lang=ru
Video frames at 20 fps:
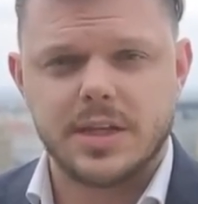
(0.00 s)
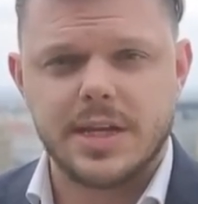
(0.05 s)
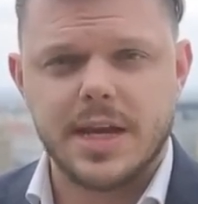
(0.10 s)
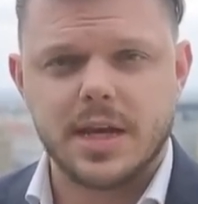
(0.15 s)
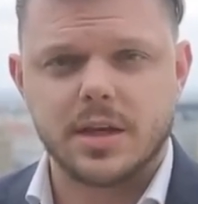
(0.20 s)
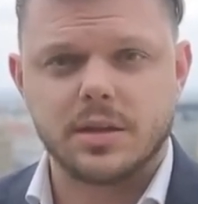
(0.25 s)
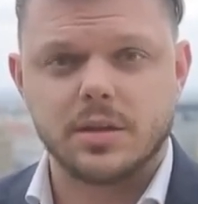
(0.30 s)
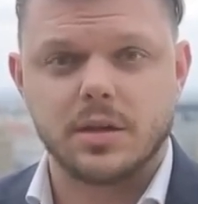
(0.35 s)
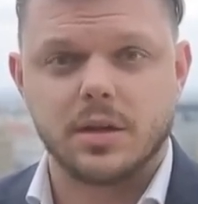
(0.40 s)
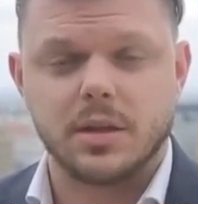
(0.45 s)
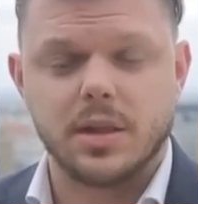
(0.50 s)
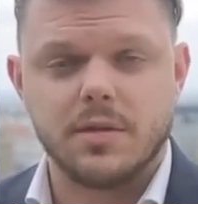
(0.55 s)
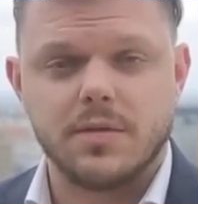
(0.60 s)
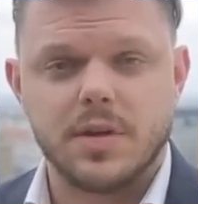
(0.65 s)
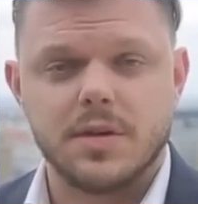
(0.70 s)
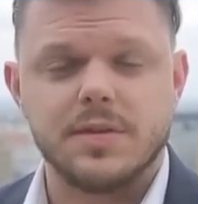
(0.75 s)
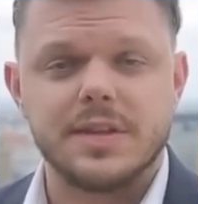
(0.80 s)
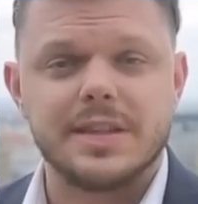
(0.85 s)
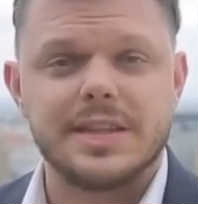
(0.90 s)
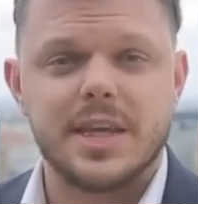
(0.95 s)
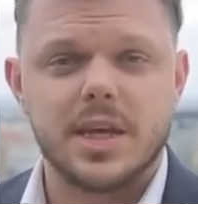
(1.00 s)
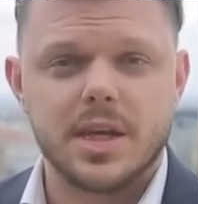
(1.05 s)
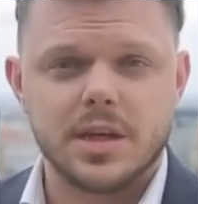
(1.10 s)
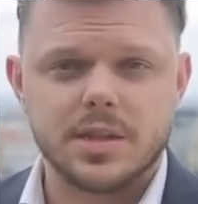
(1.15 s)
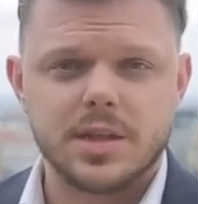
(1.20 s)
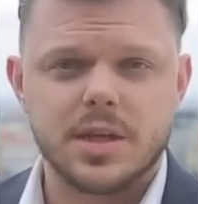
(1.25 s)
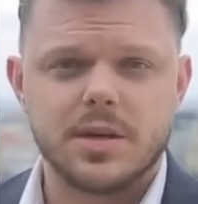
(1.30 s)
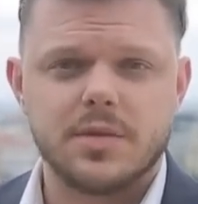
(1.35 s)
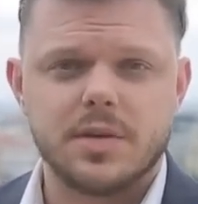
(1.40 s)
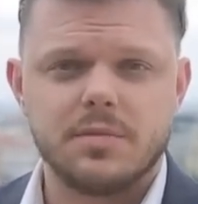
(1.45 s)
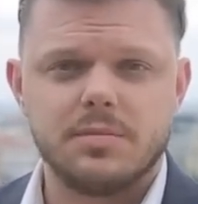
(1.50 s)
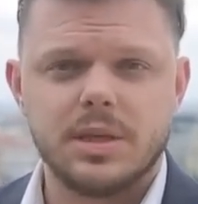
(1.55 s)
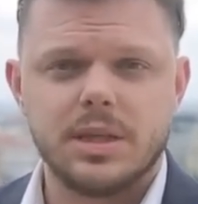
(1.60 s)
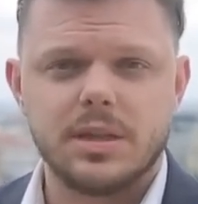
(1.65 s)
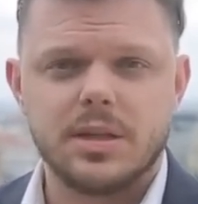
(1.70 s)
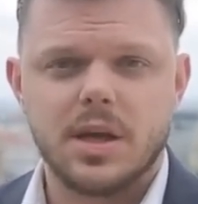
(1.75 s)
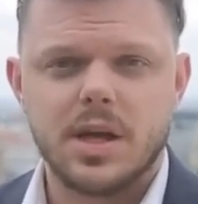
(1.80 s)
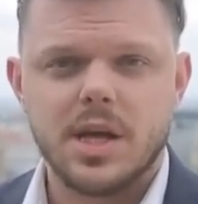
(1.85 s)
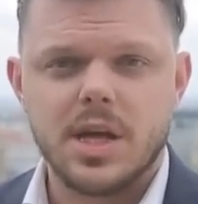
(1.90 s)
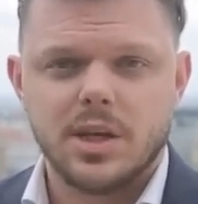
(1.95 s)
Сиярта, глава венгерского
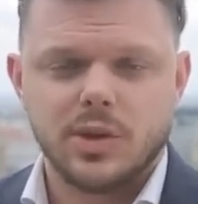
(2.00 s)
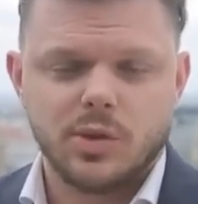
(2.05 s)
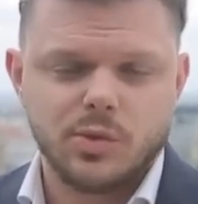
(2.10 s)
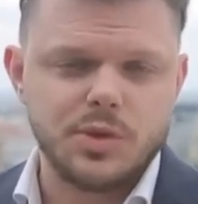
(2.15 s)
МИДа.